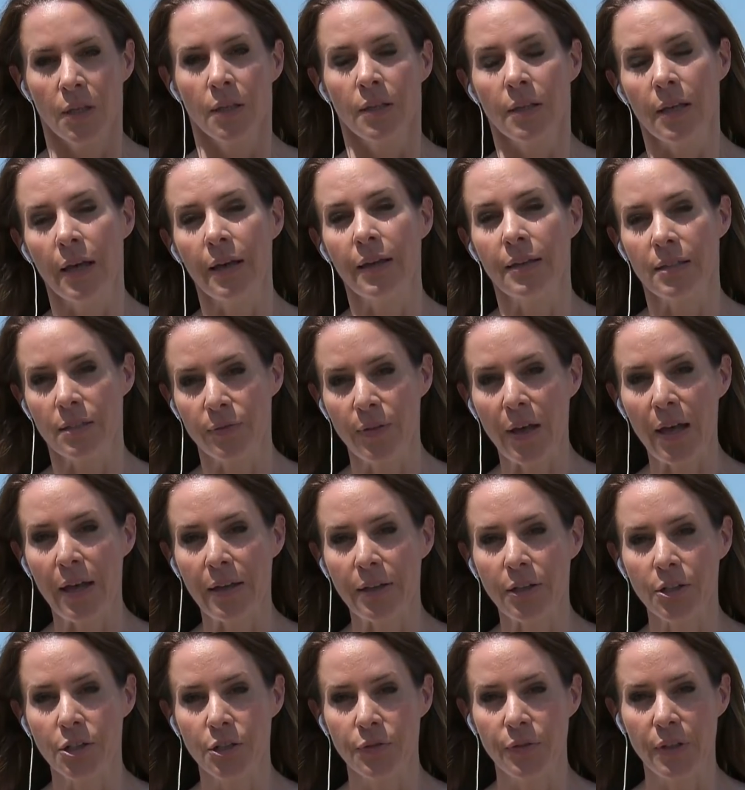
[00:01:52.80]
Ja, es war
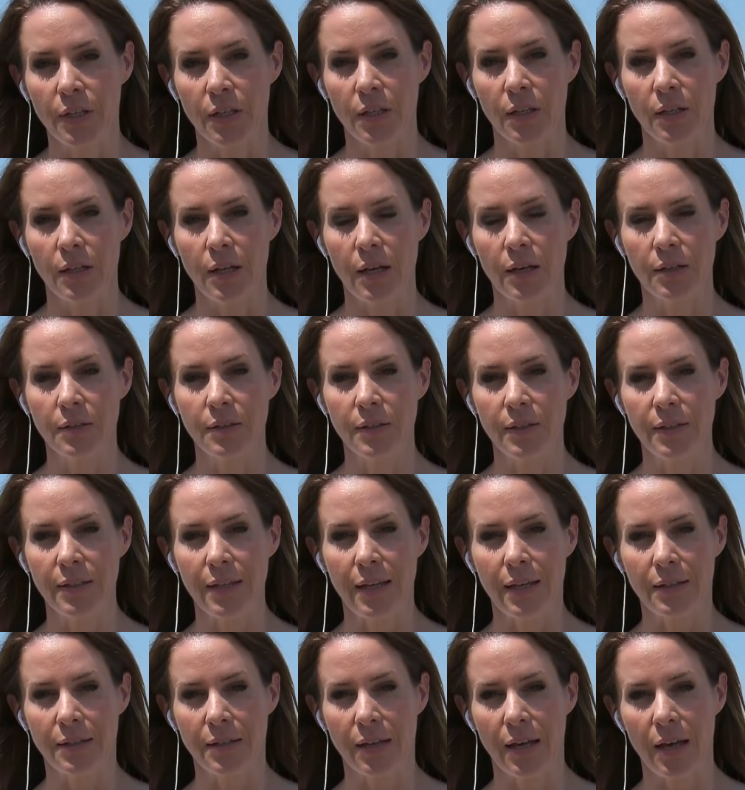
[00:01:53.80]
eine schwere Nacht, in
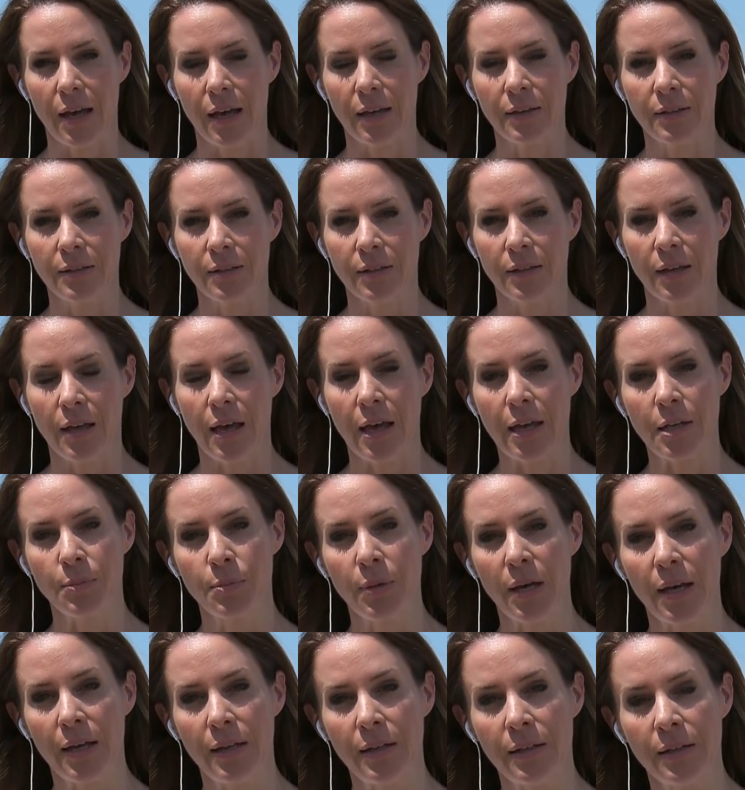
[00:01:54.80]
der Tat.
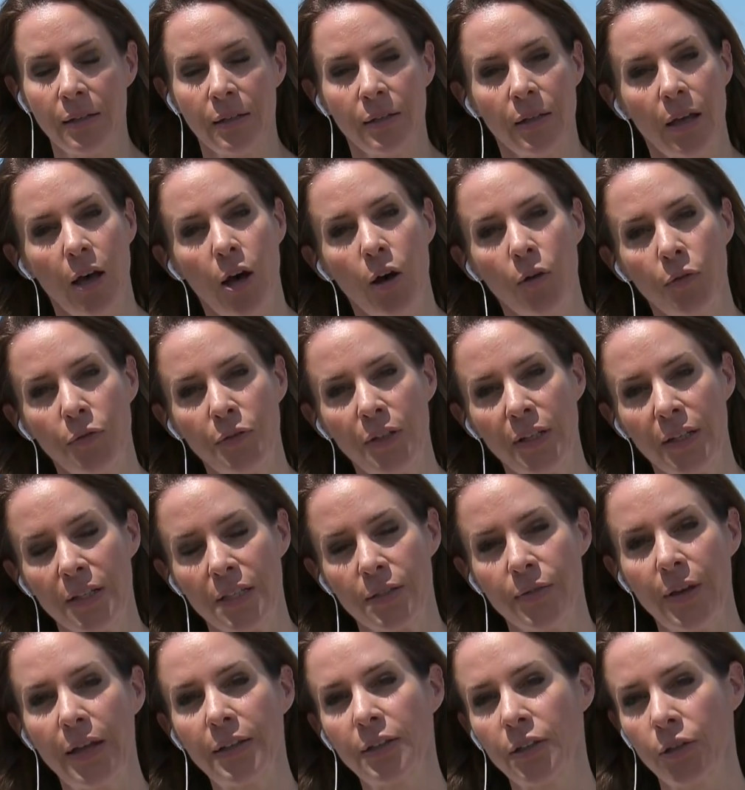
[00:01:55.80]
Einmal auf der
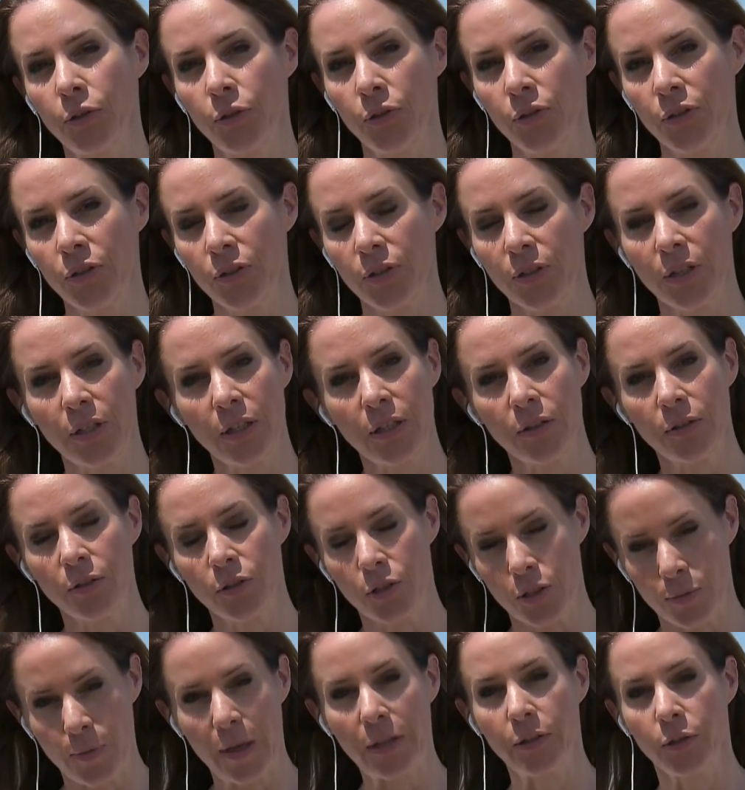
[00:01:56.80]

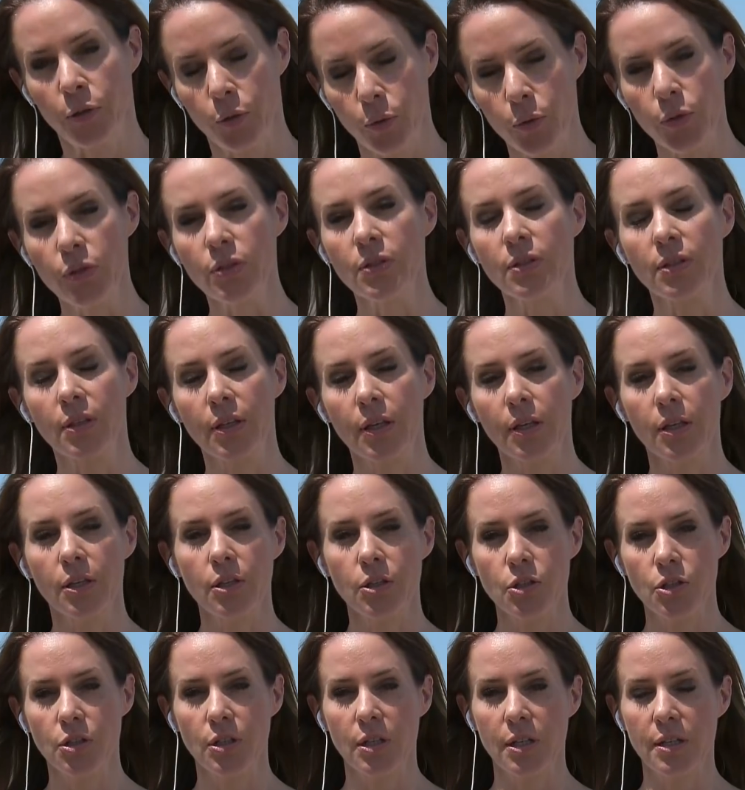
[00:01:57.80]
zweitgrößten
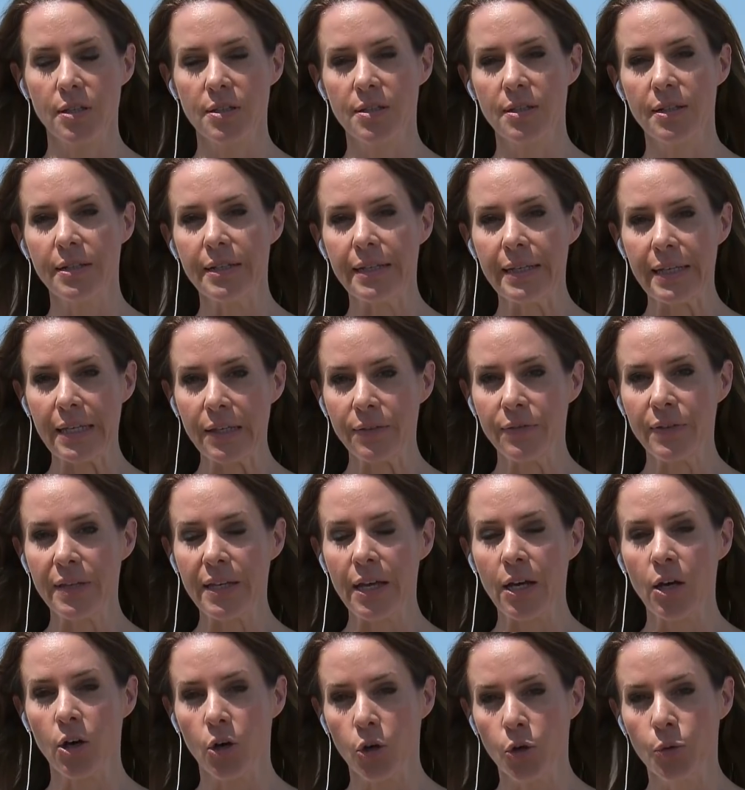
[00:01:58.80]
griechischen Insel
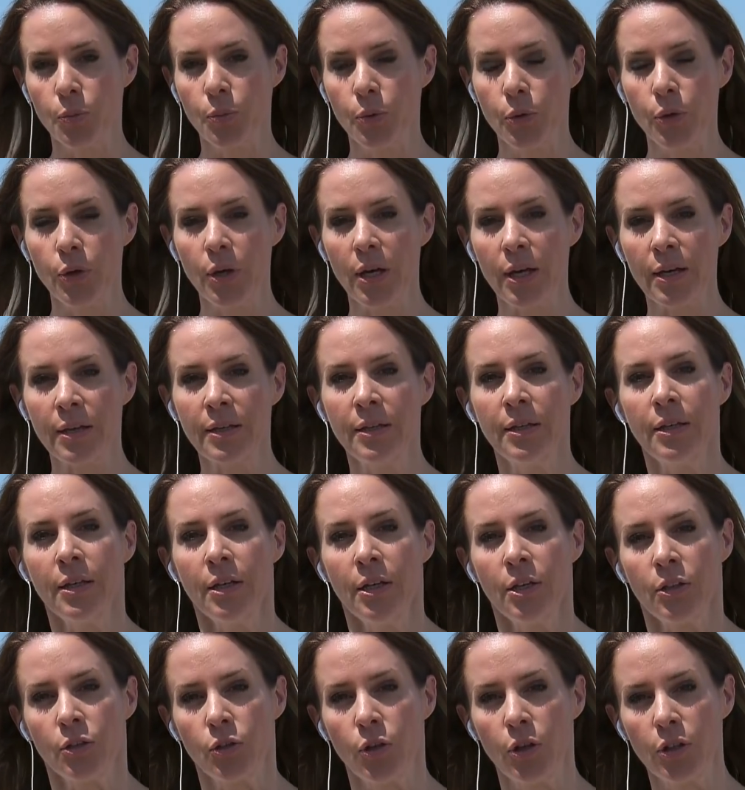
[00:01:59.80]
Evia, Euböa,
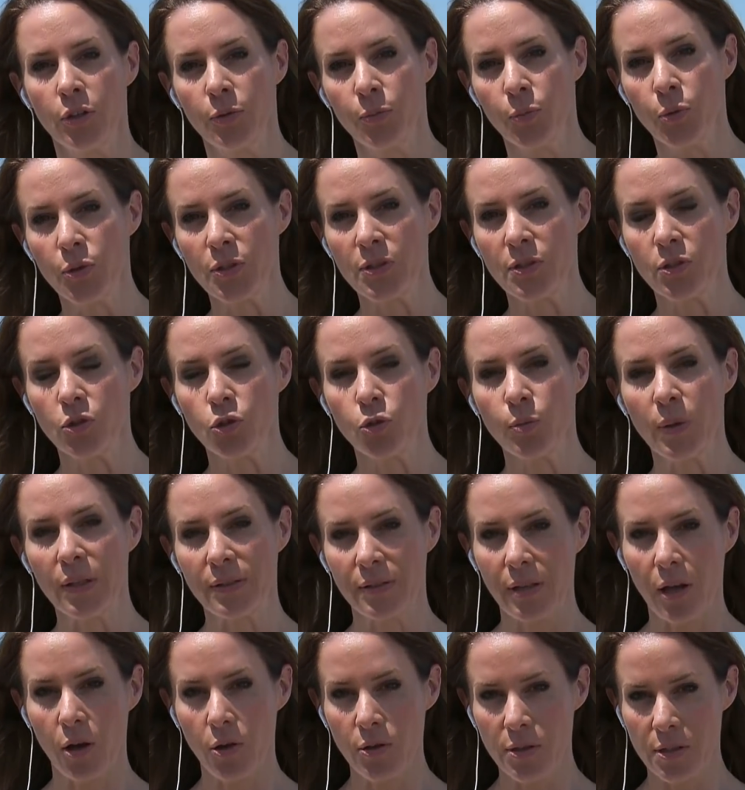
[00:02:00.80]
Dort mussten über
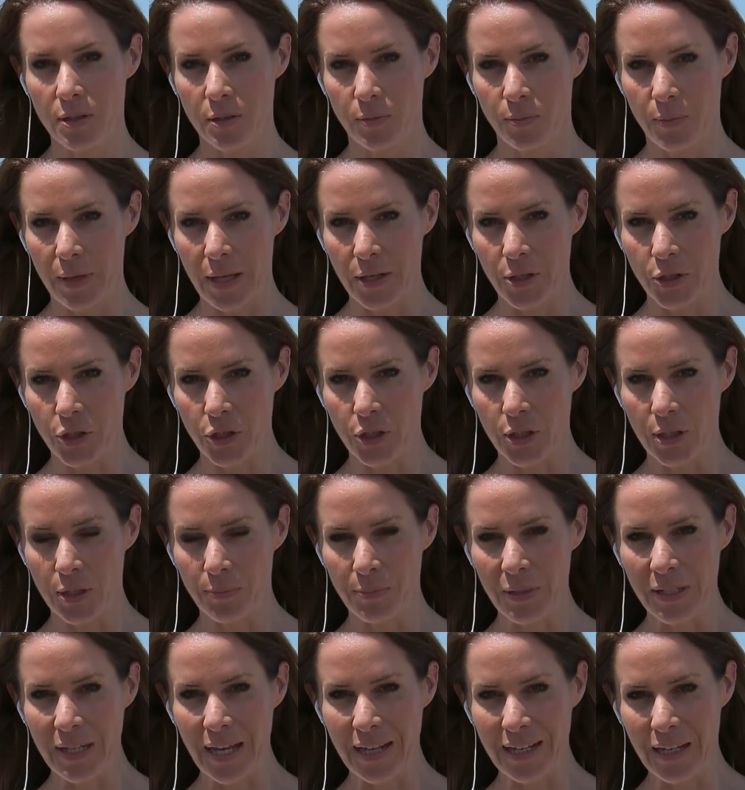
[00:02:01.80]
1000 Menschen
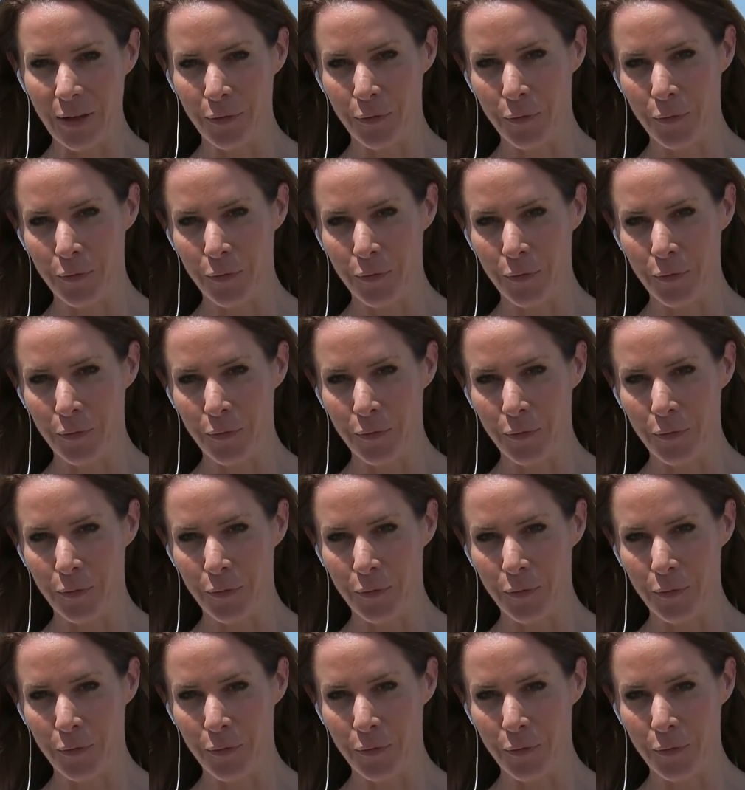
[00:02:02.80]
mit einer